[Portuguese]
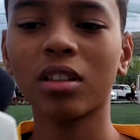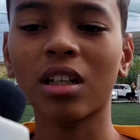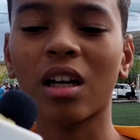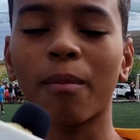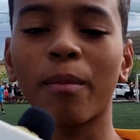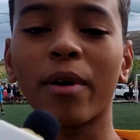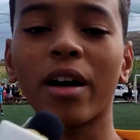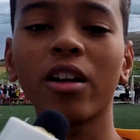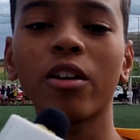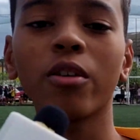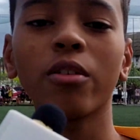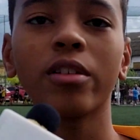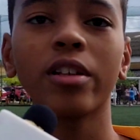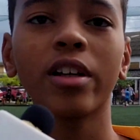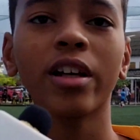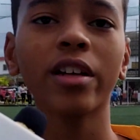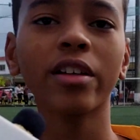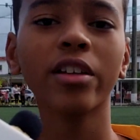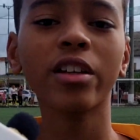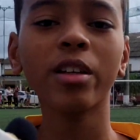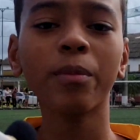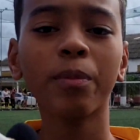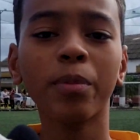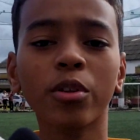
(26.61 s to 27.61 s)
Trabalhou em
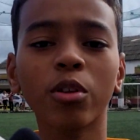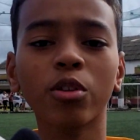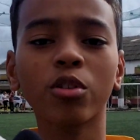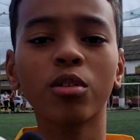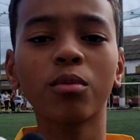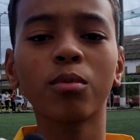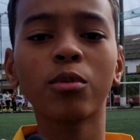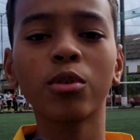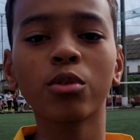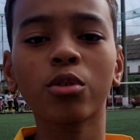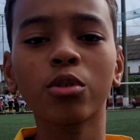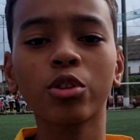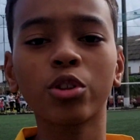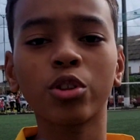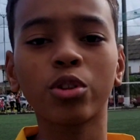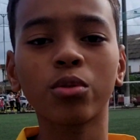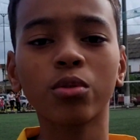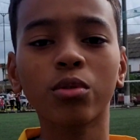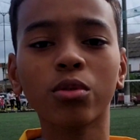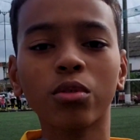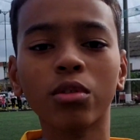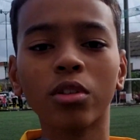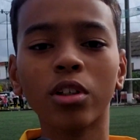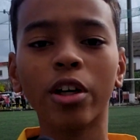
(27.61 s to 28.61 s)
equipe, todo mundo
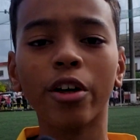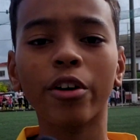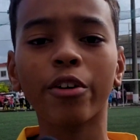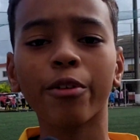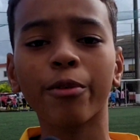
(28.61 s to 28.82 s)
junto,